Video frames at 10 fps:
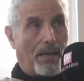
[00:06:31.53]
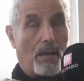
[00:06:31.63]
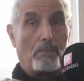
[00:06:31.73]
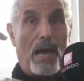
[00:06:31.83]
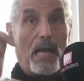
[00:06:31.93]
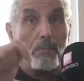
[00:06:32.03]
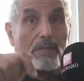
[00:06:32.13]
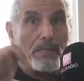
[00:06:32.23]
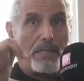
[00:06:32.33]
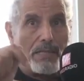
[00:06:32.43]
لما
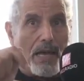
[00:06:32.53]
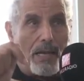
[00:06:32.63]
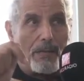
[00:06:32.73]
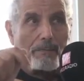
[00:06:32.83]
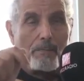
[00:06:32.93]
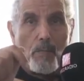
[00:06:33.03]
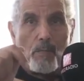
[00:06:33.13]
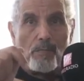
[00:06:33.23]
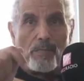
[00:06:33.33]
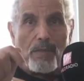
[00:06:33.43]
علمت الجزائر
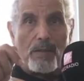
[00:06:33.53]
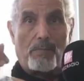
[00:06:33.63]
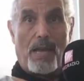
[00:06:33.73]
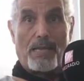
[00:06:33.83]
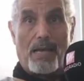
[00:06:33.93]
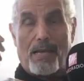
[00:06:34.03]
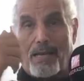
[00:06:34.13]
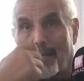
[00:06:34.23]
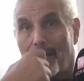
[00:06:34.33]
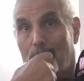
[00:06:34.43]
بان
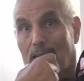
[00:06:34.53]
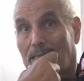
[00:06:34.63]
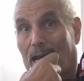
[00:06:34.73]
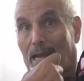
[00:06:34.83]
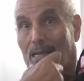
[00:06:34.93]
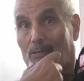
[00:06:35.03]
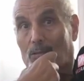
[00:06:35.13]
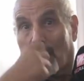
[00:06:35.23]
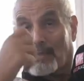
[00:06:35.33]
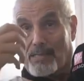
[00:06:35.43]
ليبيا دخلت
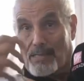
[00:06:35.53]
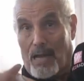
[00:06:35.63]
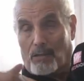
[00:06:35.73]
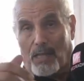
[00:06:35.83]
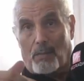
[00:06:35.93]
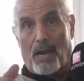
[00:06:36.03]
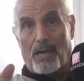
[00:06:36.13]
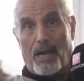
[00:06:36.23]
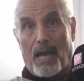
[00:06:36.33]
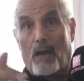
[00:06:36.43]
وعطتنا السلاح وعطاتنا
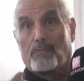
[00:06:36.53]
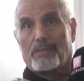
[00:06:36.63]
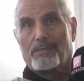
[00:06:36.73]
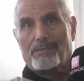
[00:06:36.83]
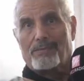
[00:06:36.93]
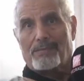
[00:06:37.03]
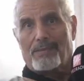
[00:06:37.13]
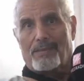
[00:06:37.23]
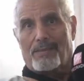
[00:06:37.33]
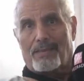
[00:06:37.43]
خفت
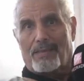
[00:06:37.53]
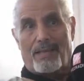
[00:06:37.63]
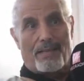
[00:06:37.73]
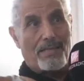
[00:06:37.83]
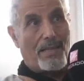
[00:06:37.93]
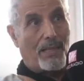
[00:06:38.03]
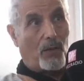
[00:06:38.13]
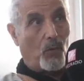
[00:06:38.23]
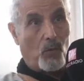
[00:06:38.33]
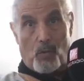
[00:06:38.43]
اذا
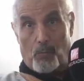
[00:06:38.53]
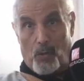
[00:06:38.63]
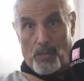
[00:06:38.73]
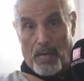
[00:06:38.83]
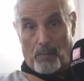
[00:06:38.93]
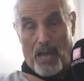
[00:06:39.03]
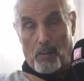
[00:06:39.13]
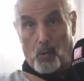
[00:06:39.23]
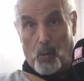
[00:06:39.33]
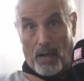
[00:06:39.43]
ستكون البوليزاريو وهذه
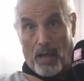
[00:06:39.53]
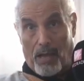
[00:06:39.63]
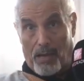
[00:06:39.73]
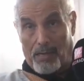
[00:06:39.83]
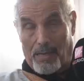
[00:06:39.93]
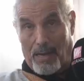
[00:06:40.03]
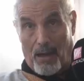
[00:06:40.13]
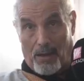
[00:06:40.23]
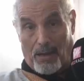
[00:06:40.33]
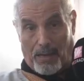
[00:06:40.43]
البوره اللي
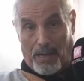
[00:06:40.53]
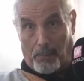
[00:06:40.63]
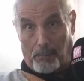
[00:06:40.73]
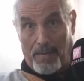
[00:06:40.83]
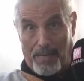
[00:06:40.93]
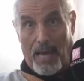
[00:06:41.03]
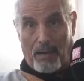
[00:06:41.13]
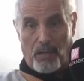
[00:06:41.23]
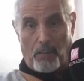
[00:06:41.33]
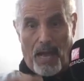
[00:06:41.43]
هنا قريب مني
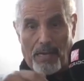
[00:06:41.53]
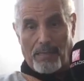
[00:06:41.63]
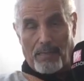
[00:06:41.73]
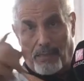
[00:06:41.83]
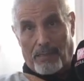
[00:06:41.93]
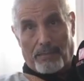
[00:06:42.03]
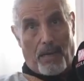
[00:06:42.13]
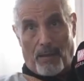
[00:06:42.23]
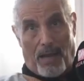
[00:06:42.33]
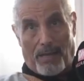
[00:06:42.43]
انا تابعه لي
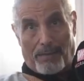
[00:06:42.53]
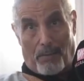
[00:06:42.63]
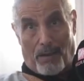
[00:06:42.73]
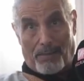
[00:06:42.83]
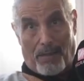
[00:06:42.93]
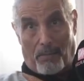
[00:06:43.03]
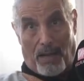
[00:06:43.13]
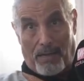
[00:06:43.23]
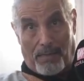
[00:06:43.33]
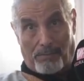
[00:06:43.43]
تابعه تابعه
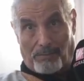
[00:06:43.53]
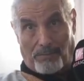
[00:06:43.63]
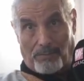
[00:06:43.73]
تابعه لها